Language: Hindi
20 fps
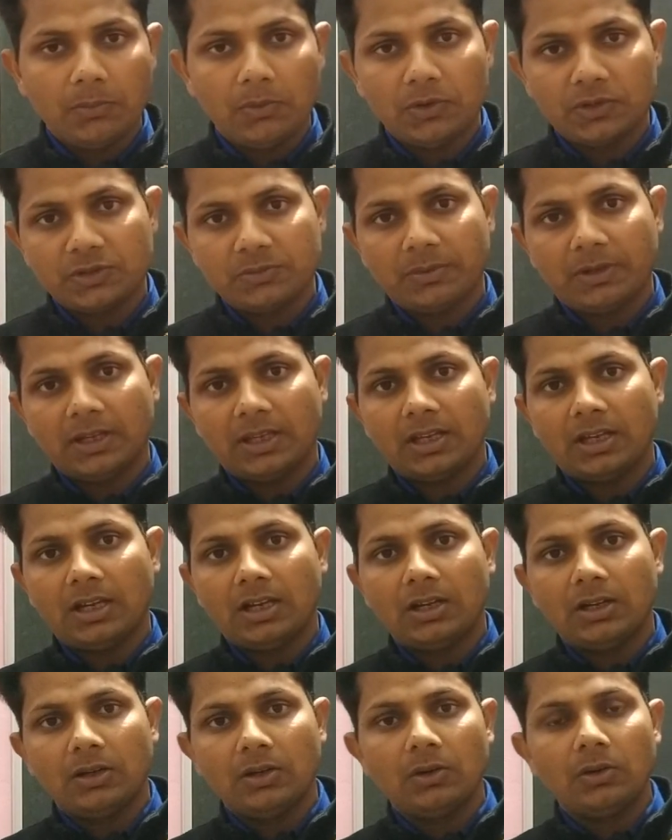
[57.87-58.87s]
पहुंच
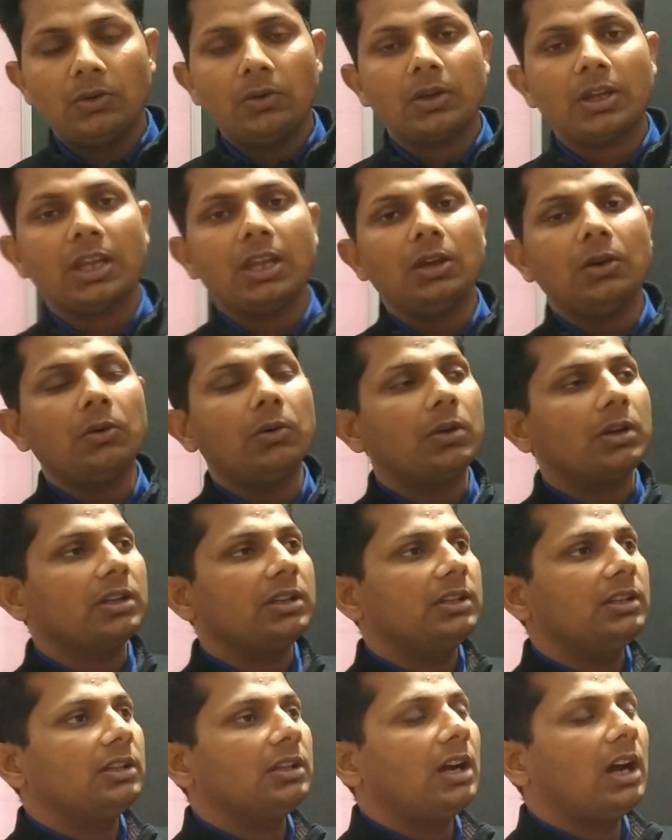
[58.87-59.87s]
पाएगा ओके और
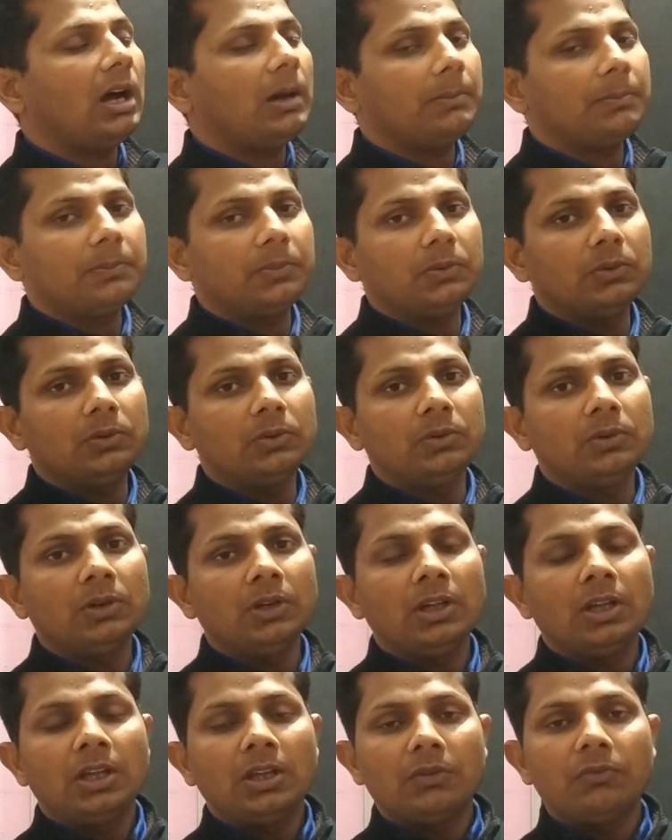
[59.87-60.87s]
आप
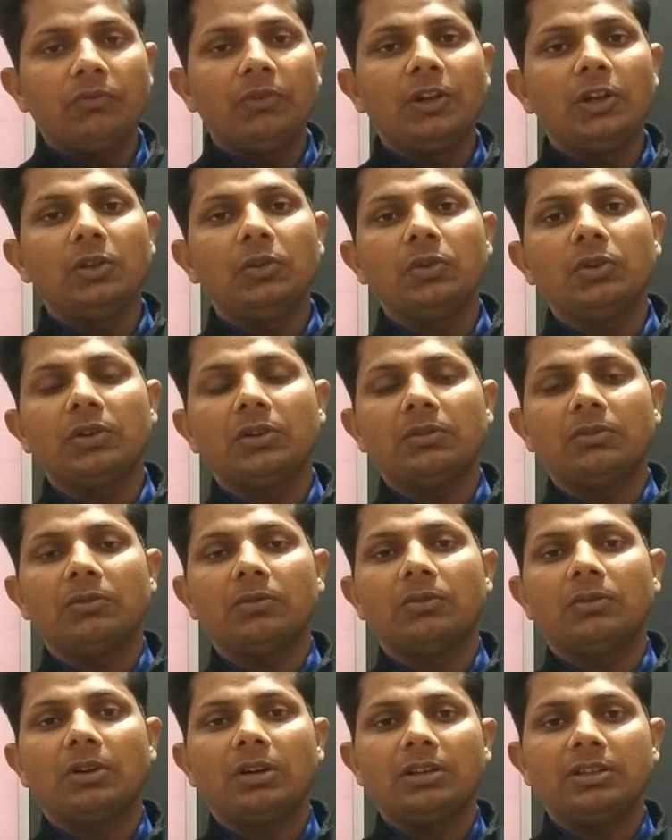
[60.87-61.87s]
वीडियो
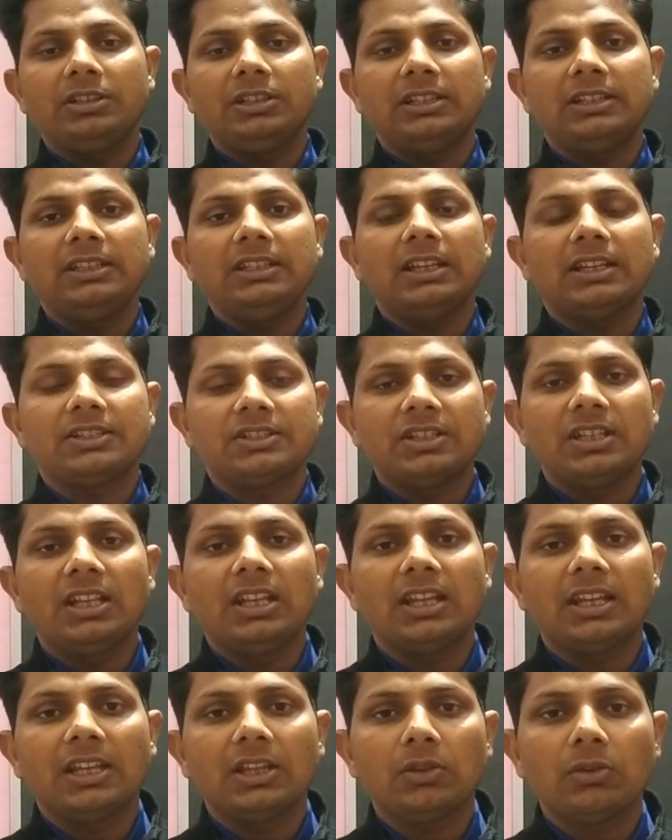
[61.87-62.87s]
यदि अच्छी
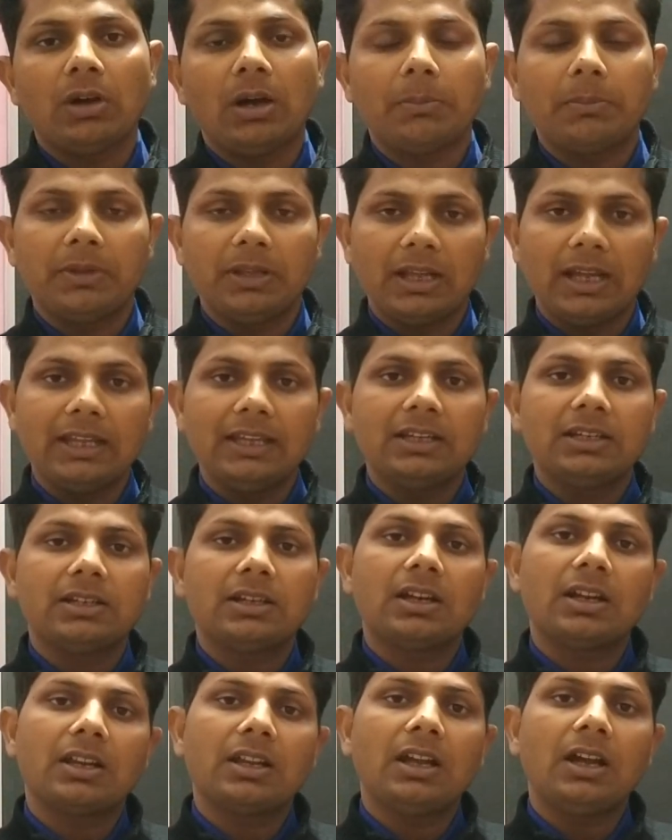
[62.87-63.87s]
लगे तो आप लाइक
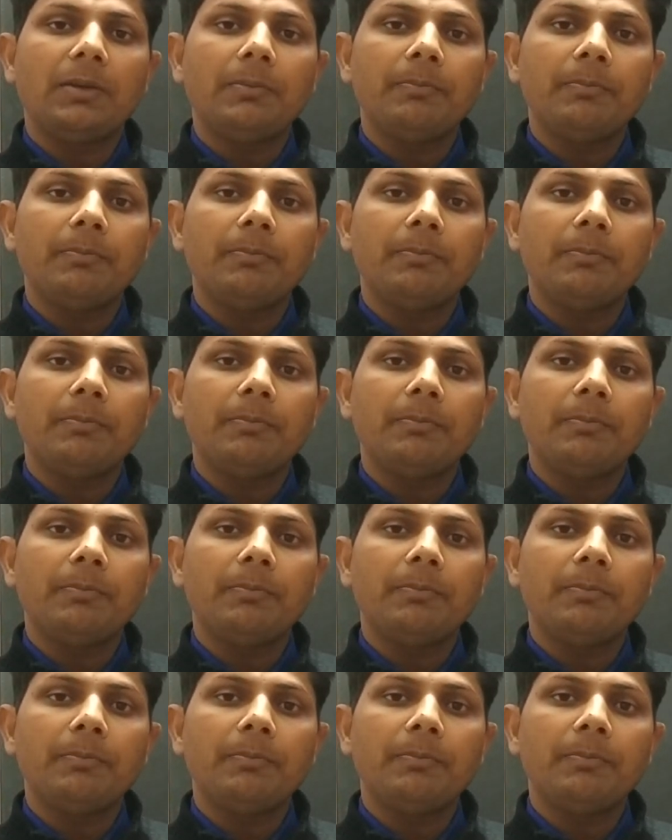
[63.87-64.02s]
करना